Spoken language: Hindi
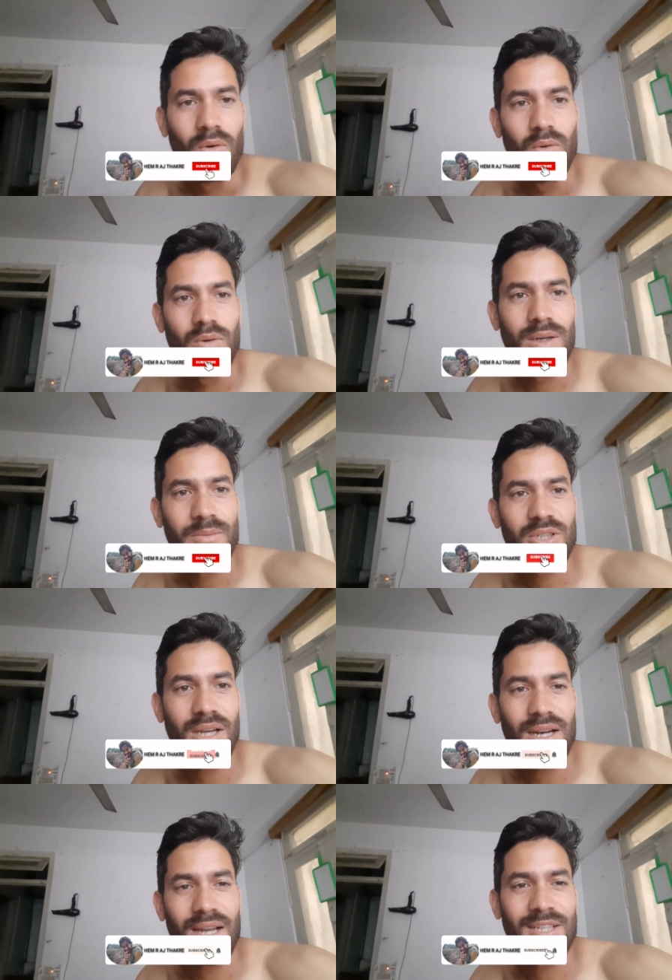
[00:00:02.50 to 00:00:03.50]
ओ
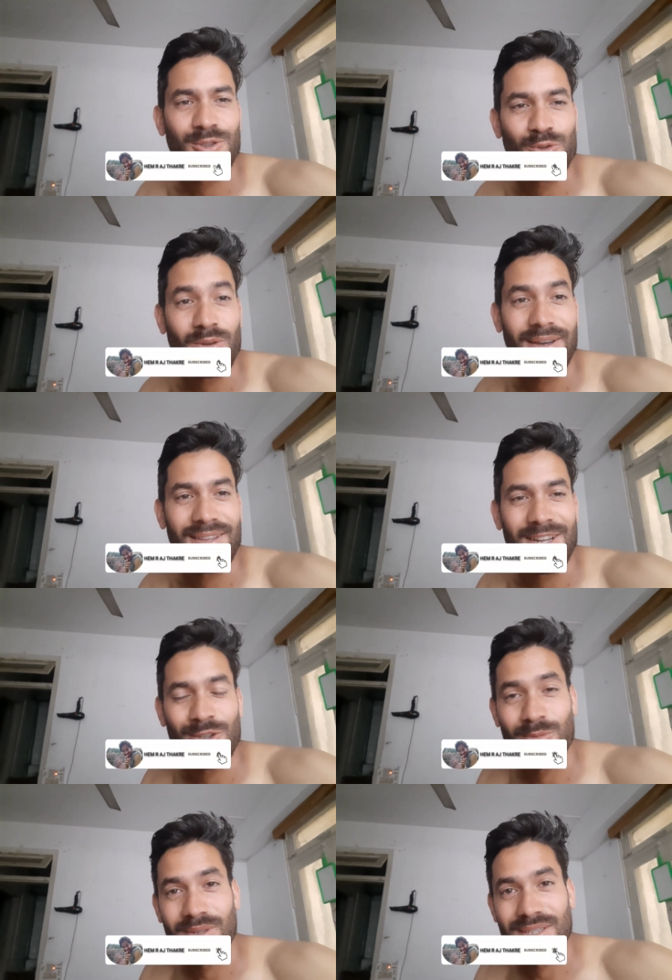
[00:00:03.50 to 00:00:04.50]
नमस्कार गाय तो स्वागत
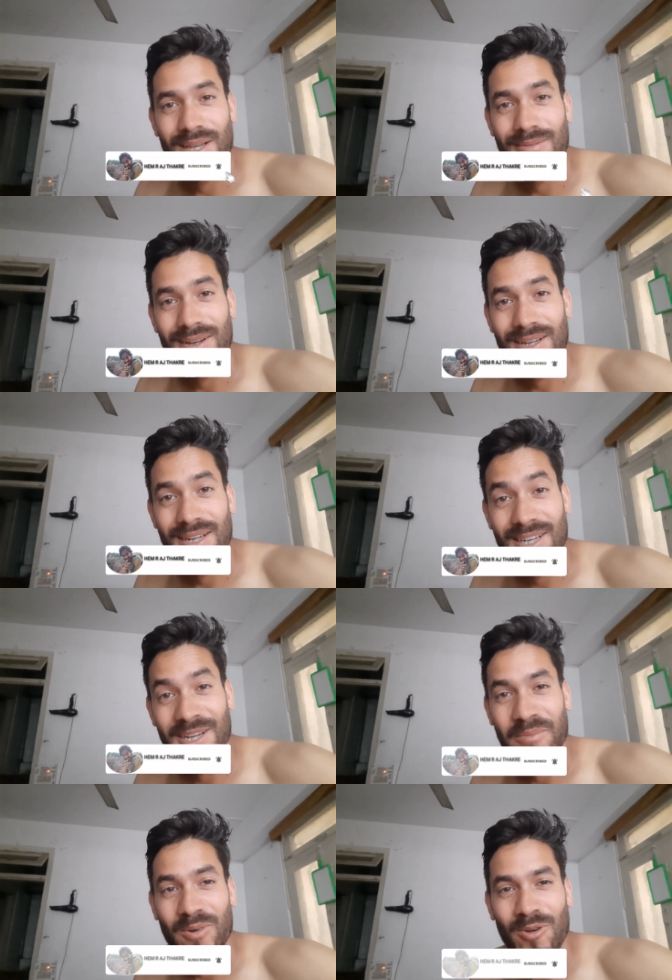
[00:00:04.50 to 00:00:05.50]
करता हूँ फिर से आपका एक
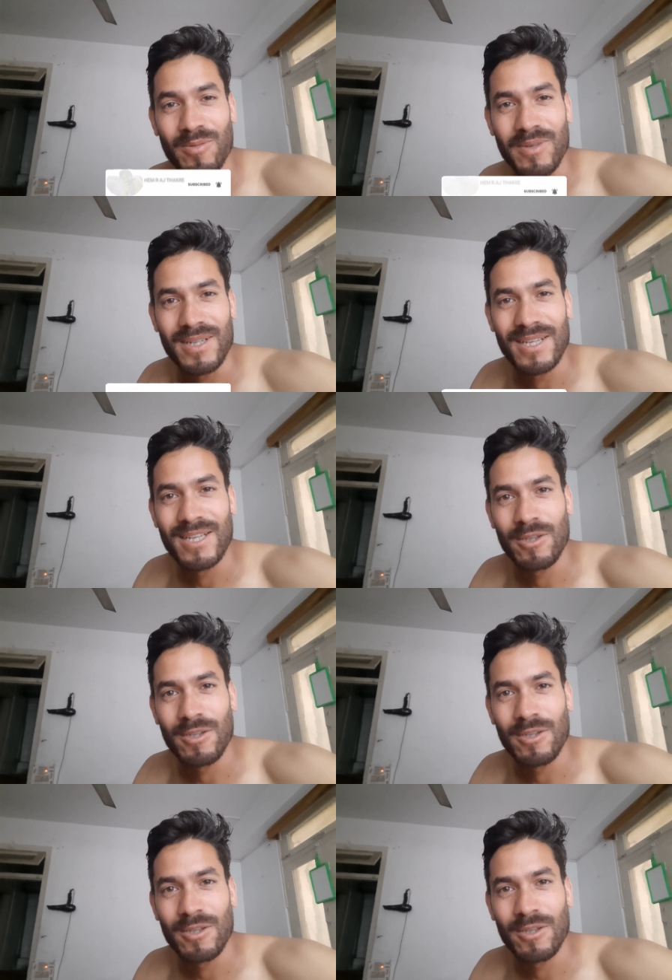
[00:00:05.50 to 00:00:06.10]
नए ब्लॉग में